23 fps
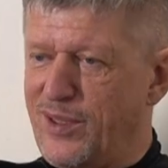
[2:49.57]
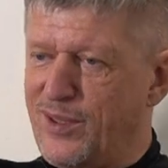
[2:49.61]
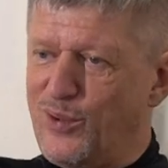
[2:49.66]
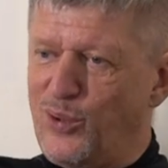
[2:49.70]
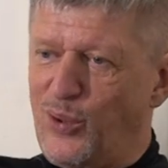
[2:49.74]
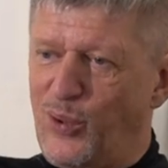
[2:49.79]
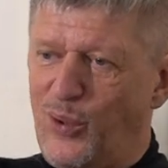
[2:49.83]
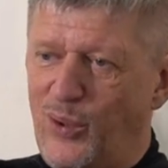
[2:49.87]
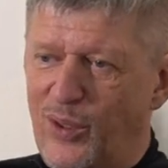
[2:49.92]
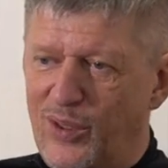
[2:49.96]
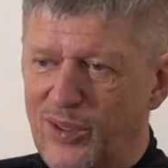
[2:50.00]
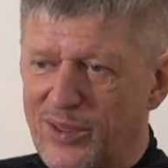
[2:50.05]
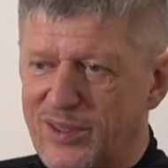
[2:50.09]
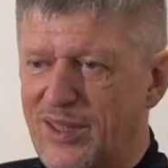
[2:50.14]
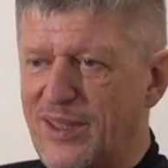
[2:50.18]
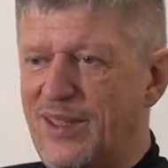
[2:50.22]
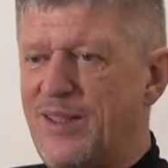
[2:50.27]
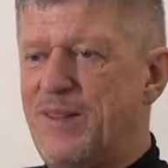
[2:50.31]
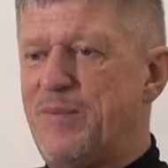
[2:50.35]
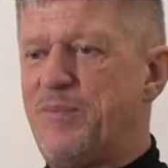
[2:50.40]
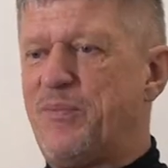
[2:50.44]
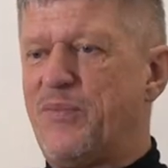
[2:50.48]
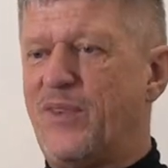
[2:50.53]

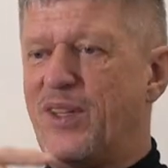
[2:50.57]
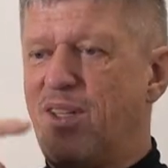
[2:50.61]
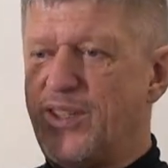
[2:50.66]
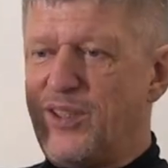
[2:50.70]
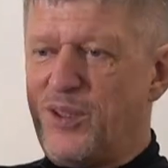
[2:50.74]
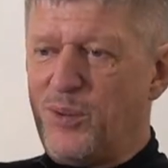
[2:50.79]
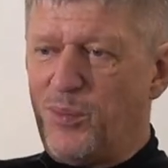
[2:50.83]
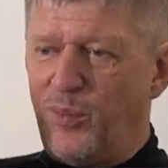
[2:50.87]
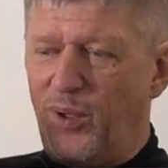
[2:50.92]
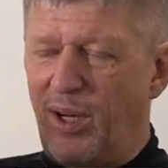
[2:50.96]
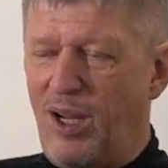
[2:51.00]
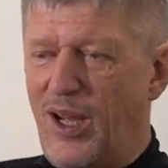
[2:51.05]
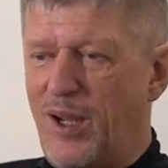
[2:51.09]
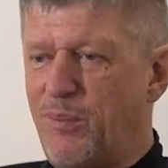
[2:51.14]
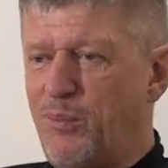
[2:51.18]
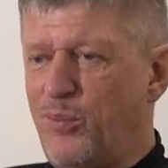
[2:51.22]
Солнце и Земля